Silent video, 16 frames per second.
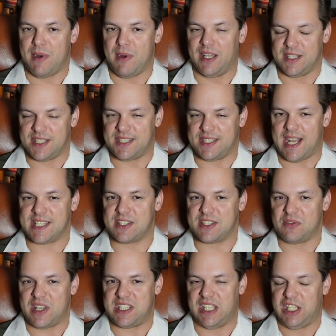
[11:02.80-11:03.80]
ist das,
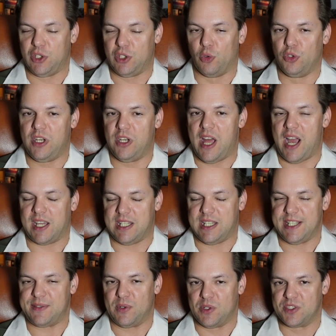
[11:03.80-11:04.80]
was hier die Grundlage ist
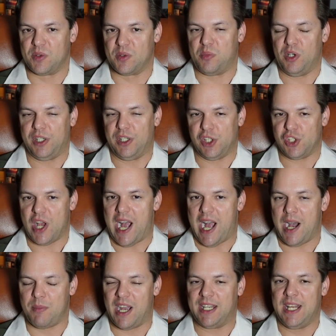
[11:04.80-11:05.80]
für unsere politische
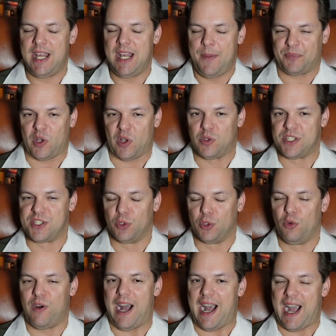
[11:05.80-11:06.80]
Arbeit und so
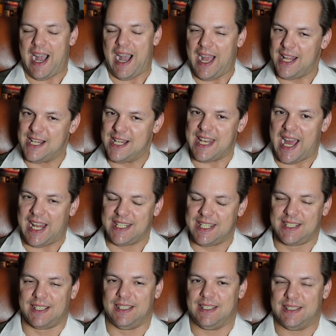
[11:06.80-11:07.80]
war allen
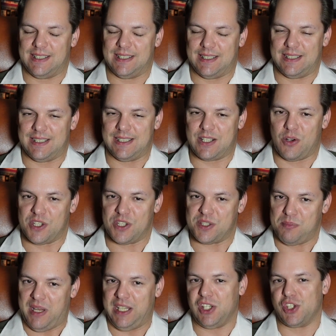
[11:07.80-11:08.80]
anderen äh,
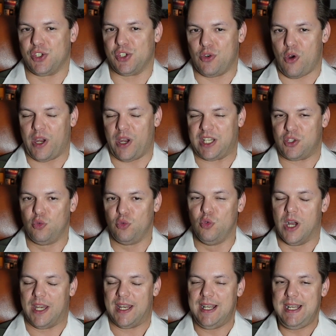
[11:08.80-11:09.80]
kosmetischen
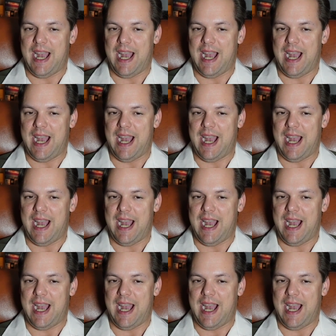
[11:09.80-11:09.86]
Korrekturen,